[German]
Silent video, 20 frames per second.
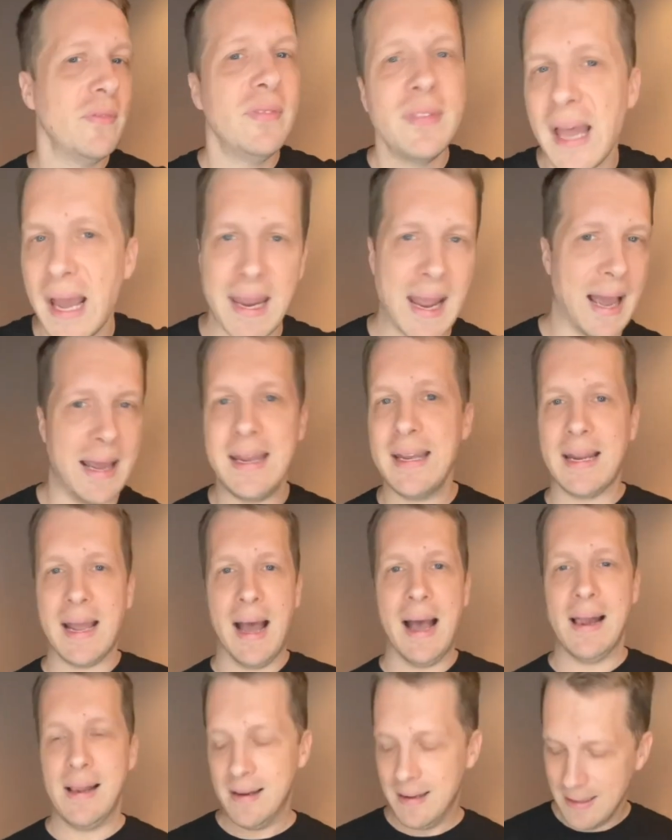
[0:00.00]
Naja,
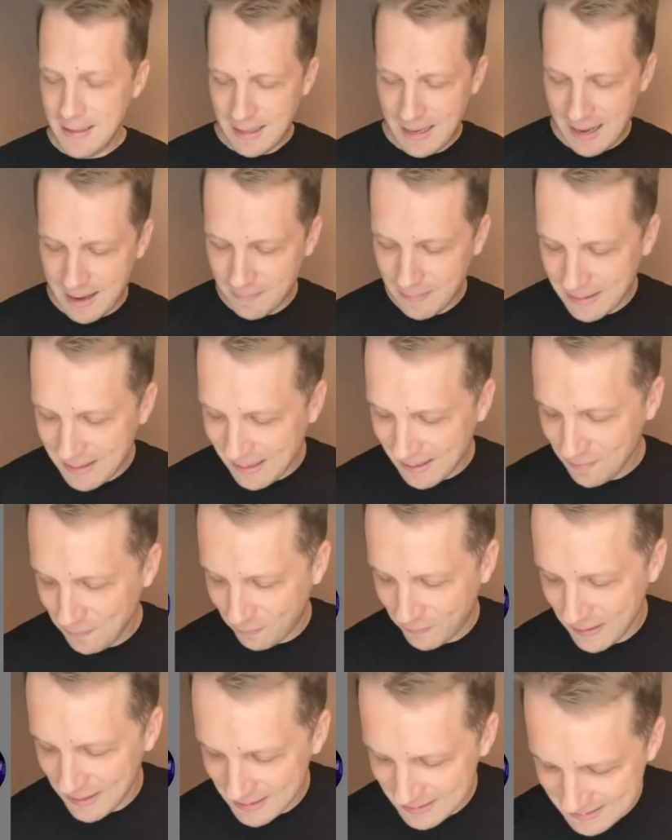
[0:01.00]
egal. Aber
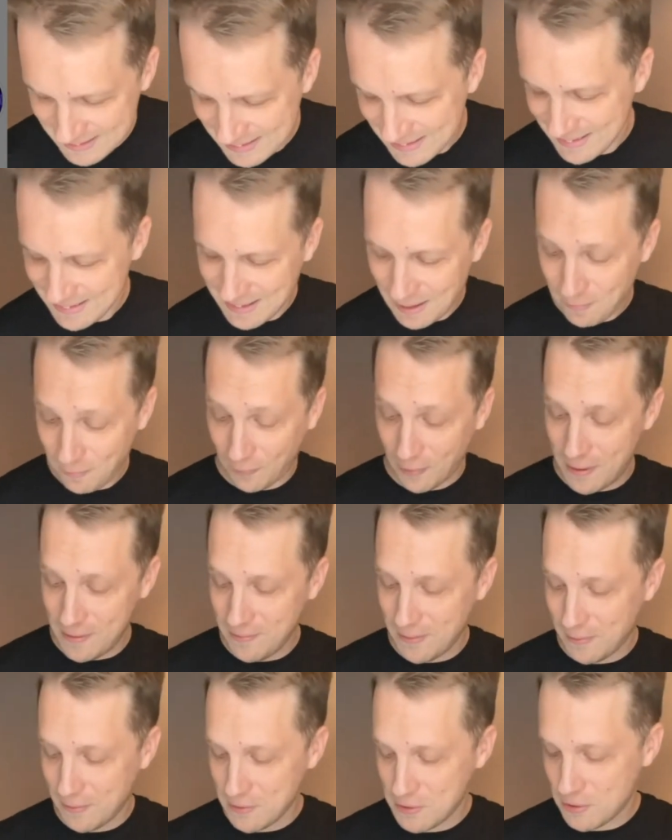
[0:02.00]
jedenfalls, da freuen
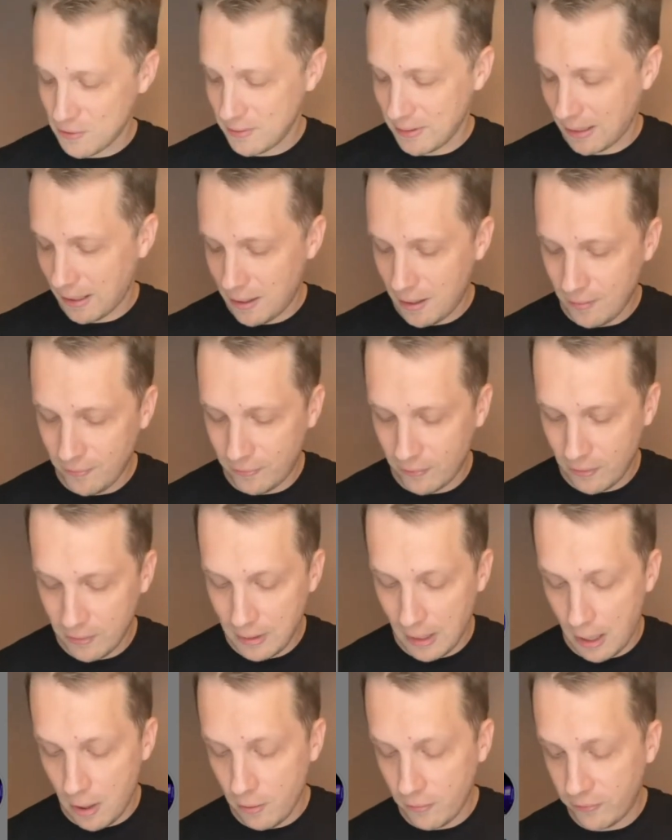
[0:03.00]
wir uns schon drauf
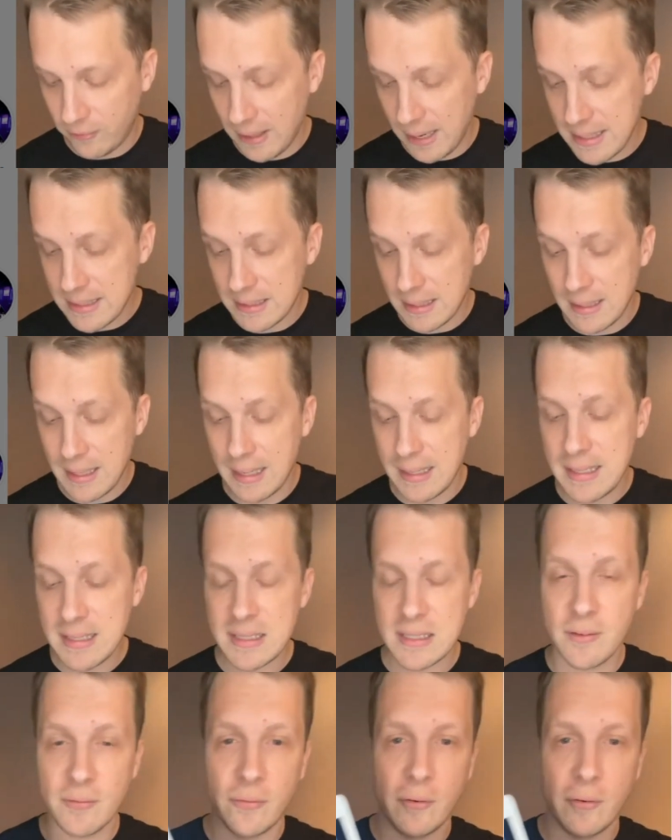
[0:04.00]
und auch vielleicht in der nächsten